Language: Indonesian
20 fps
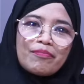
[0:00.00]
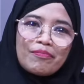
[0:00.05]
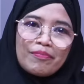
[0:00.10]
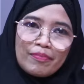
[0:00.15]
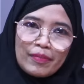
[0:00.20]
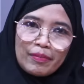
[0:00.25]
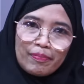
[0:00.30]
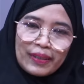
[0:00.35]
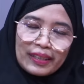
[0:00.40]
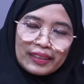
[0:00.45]

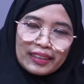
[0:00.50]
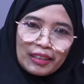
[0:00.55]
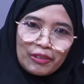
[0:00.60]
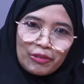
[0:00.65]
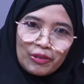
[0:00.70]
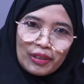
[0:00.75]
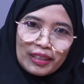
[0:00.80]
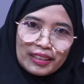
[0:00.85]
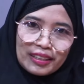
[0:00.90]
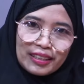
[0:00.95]

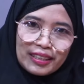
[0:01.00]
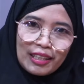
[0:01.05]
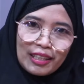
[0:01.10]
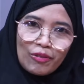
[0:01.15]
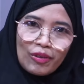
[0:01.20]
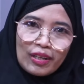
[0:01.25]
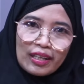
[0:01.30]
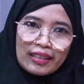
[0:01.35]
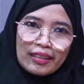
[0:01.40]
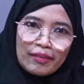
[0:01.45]
mempertaruhkan
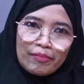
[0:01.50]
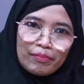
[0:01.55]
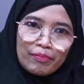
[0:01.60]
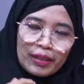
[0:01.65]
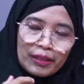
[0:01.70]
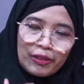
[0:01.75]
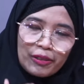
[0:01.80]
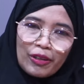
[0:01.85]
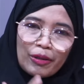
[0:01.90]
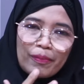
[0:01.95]
nyawa
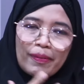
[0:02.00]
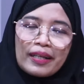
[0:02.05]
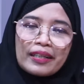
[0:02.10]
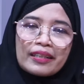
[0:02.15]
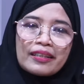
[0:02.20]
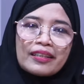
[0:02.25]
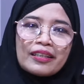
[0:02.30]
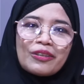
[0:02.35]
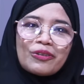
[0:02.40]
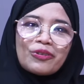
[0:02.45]

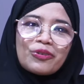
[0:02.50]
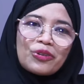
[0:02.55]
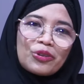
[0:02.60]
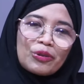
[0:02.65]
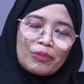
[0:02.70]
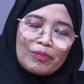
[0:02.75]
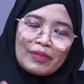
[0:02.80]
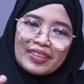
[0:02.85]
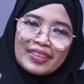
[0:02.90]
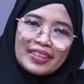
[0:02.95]
berkorban
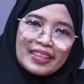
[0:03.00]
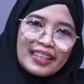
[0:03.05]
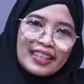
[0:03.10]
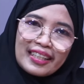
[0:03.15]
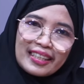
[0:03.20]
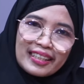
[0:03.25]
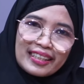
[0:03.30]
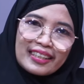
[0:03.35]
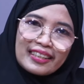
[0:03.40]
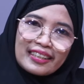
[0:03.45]
untuk
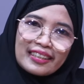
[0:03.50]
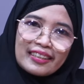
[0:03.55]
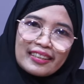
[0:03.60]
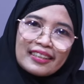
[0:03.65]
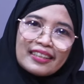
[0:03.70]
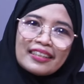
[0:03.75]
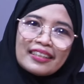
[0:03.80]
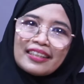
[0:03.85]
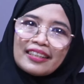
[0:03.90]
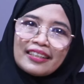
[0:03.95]
mensiarkan
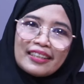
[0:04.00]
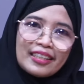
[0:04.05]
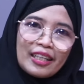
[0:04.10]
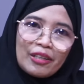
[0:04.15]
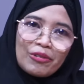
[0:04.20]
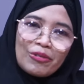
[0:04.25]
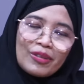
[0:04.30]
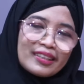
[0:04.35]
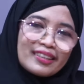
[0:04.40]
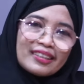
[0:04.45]

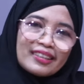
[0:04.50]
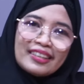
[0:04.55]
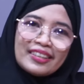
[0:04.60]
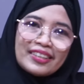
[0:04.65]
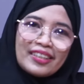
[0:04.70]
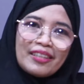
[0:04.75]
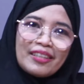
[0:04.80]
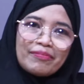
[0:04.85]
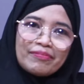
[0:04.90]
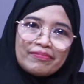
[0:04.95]
dakwah
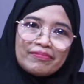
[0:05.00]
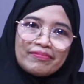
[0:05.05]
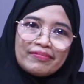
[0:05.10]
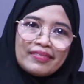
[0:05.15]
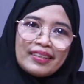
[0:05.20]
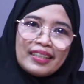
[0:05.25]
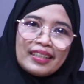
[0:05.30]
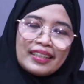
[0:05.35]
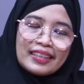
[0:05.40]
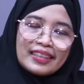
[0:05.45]
Islam
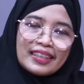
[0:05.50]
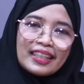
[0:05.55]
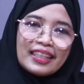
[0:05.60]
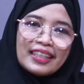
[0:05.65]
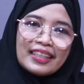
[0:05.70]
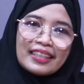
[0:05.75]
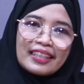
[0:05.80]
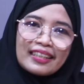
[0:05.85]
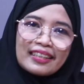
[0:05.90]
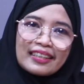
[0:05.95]

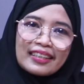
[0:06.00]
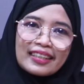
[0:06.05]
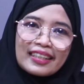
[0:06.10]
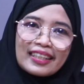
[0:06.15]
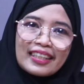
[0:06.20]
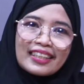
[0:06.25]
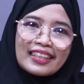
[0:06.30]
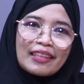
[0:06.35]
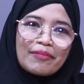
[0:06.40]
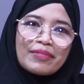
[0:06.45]
sehingga
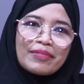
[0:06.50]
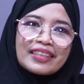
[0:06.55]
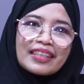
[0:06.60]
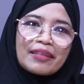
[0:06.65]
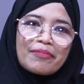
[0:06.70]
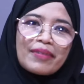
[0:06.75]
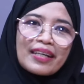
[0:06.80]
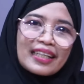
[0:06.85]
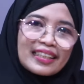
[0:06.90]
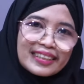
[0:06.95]
kita bisa
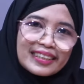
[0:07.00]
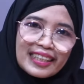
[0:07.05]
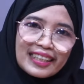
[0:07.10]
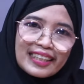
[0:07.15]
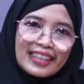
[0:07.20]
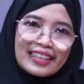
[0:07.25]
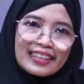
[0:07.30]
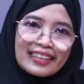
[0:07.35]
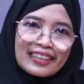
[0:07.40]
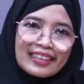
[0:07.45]

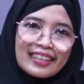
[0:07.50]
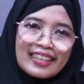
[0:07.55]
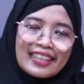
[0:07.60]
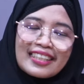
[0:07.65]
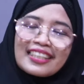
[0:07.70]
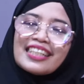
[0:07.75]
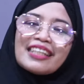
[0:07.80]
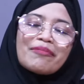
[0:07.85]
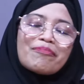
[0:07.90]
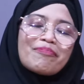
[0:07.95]
merasakan
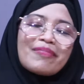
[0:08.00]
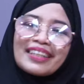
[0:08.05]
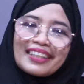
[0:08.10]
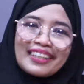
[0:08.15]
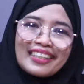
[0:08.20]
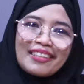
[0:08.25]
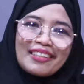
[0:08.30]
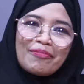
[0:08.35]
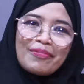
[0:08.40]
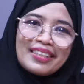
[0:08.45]

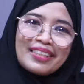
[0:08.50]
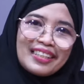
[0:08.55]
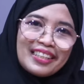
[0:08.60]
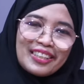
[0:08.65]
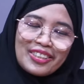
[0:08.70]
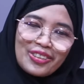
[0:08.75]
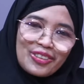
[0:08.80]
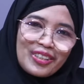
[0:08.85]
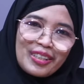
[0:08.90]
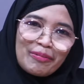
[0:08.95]
nikmatnya menjadi
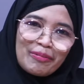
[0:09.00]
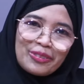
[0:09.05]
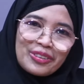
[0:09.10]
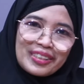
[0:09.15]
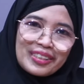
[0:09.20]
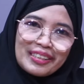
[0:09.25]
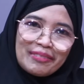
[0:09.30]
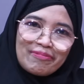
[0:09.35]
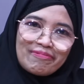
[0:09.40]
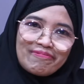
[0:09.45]
seorang
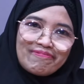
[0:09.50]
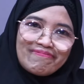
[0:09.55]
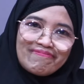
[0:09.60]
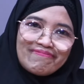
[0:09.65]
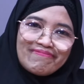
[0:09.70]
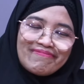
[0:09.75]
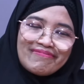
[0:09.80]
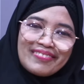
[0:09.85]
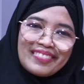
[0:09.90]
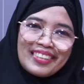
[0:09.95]
muslim.
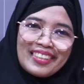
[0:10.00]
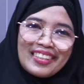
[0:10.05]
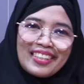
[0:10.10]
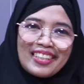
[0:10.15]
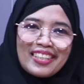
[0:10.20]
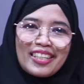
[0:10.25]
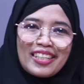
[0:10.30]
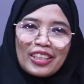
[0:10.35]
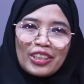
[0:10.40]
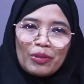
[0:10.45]

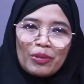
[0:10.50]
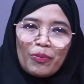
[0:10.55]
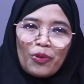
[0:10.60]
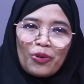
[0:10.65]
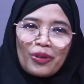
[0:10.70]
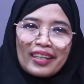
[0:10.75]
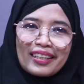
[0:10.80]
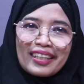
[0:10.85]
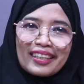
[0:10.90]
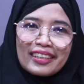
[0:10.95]

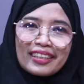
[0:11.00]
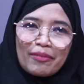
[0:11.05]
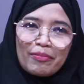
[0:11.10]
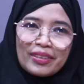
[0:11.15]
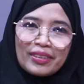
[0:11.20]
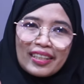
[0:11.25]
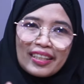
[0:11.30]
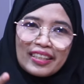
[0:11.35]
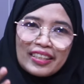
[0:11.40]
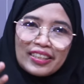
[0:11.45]
Semoga kita
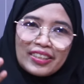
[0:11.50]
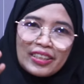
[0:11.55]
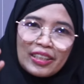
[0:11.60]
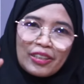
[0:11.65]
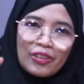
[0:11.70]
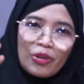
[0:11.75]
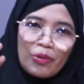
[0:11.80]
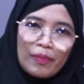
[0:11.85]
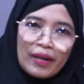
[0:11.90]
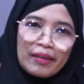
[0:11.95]
bisa
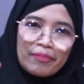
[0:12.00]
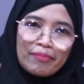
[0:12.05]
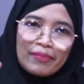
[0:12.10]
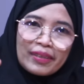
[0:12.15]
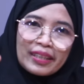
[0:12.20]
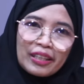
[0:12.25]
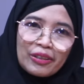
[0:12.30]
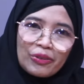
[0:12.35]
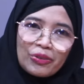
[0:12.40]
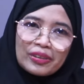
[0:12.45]
istiqomah
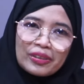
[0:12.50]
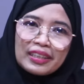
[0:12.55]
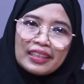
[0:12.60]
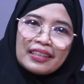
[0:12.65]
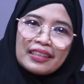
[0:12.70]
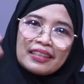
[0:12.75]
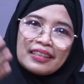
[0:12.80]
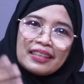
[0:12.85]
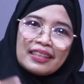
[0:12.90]
mengikuti